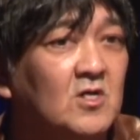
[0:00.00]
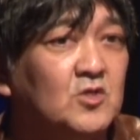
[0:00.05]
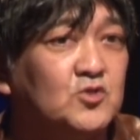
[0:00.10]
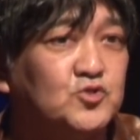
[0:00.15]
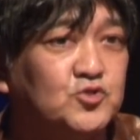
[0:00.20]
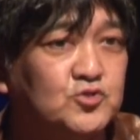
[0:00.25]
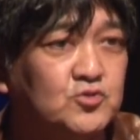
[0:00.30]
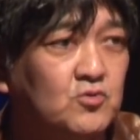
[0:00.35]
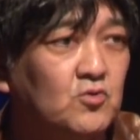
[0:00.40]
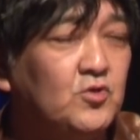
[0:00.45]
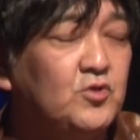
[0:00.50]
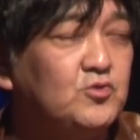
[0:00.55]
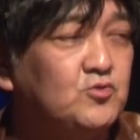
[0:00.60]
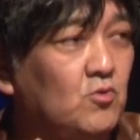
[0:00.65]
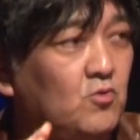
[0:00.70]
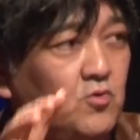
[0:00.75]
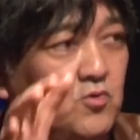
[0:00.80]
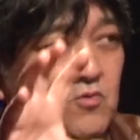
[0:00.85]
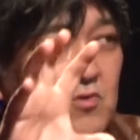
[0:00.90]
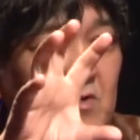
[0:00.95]
すごい
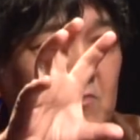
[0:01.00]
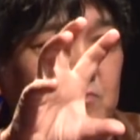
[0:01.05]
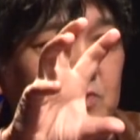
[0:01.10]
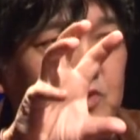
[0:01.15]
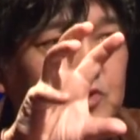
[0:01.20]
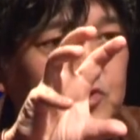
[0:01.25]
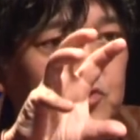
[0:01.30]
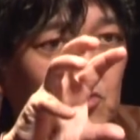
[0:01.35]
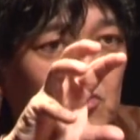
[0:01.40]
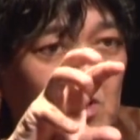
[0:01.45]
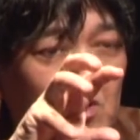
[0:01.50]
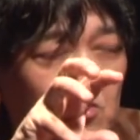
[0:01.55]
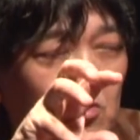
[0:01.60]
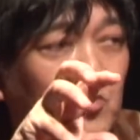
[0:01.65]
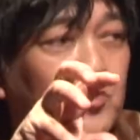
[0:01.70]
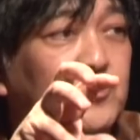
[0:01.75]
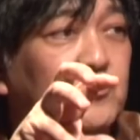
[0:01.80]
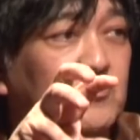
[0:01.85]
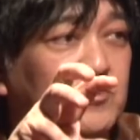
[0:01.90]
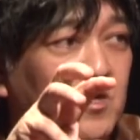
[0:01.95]
ところは密度が
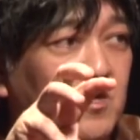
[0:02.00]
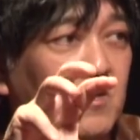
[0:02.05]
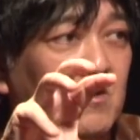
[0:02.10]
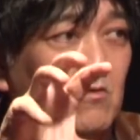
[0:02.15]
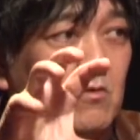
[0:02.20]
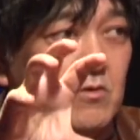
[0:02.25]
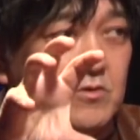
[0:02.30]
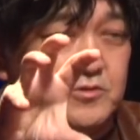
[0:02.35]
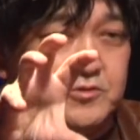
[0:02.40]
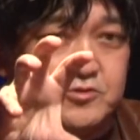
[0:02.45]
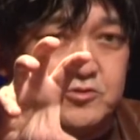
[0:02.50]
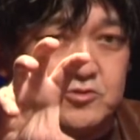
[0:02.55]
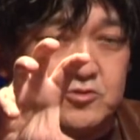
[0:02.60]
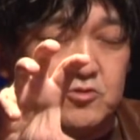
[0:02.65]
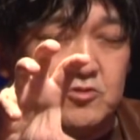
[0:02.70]
濃いので本